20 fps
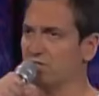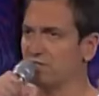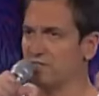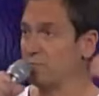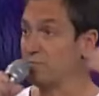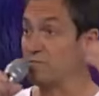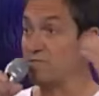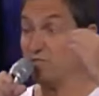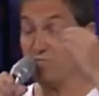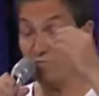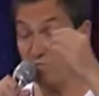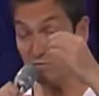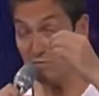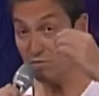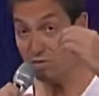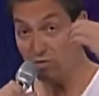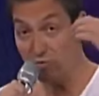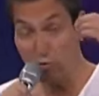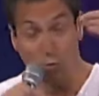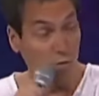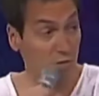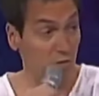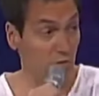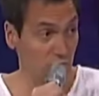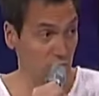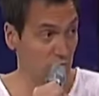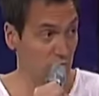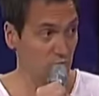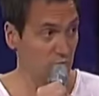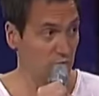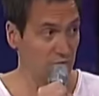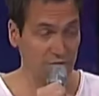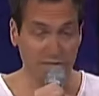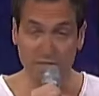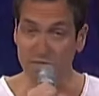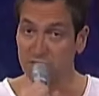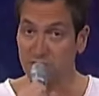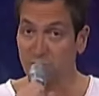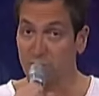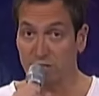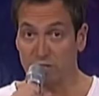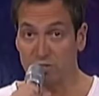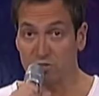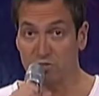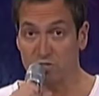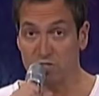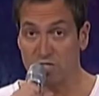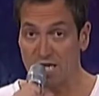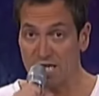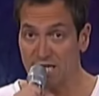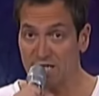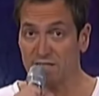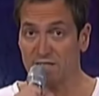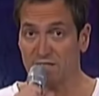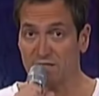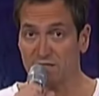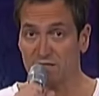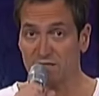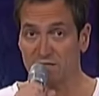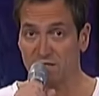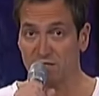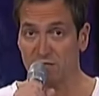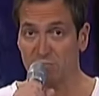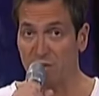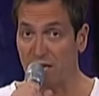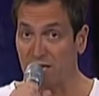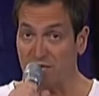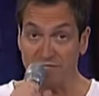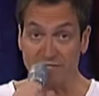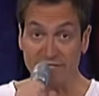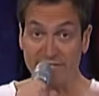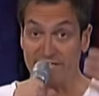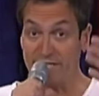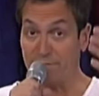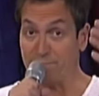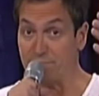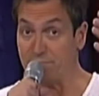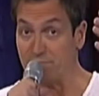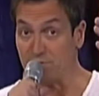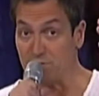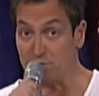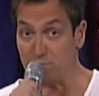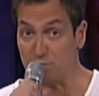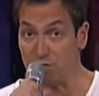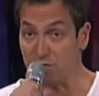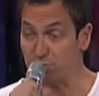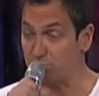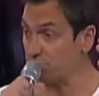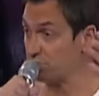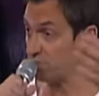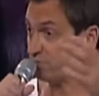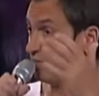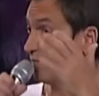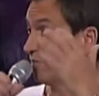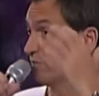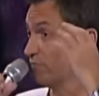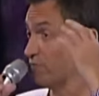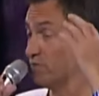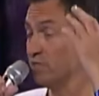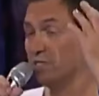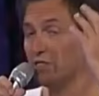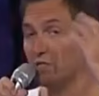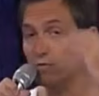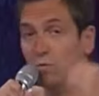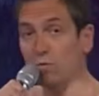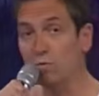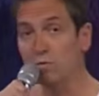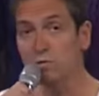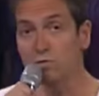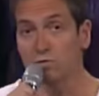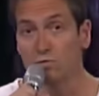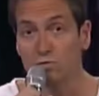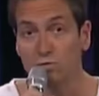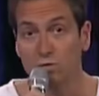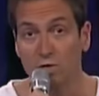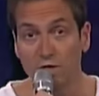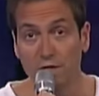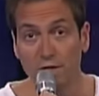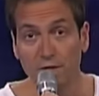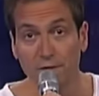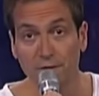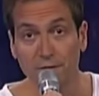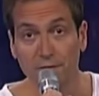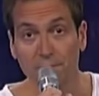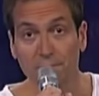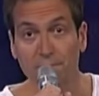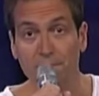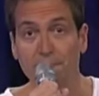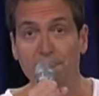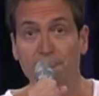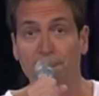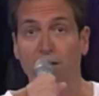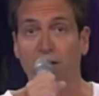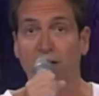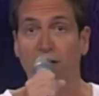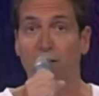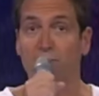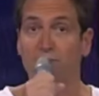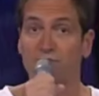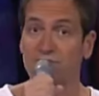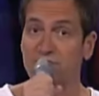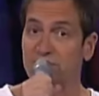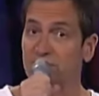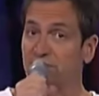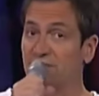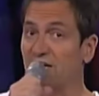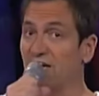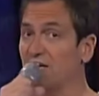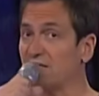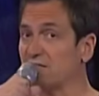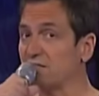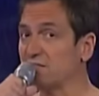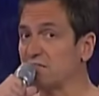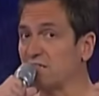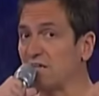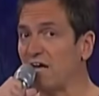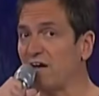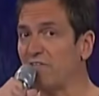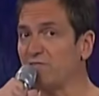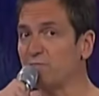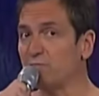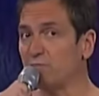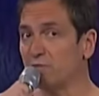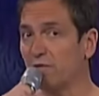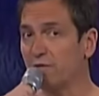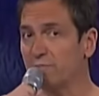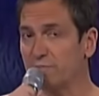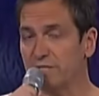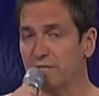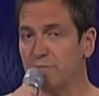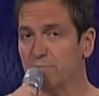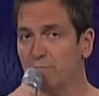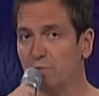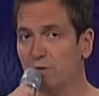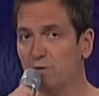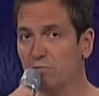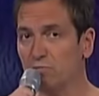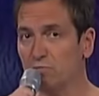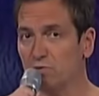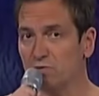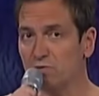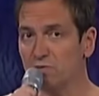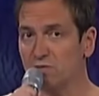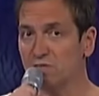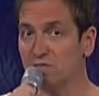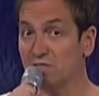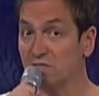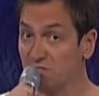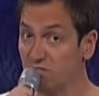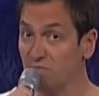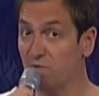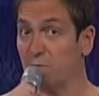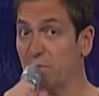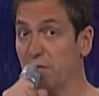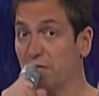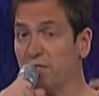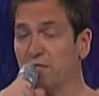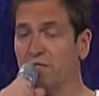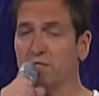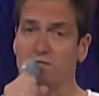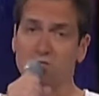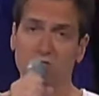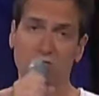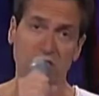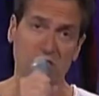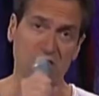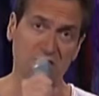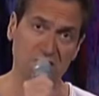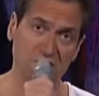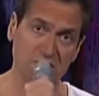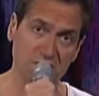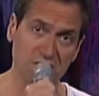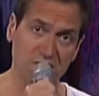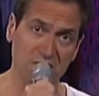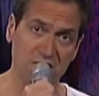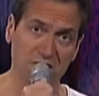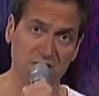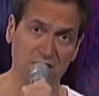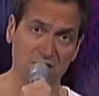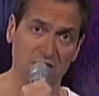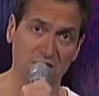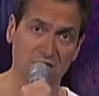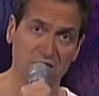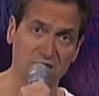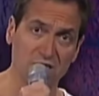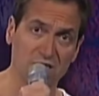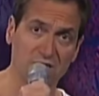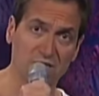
selbst in, in Hochkulturen ging es den Menschen schlecht. Da im alten Ägypten zum Beispiel, das war ja wirklich eine Hochkultur. Aber wenn sie da als Sklave Pyramiden bauen mussten, das war mal richtig scheiße. Nicht? Da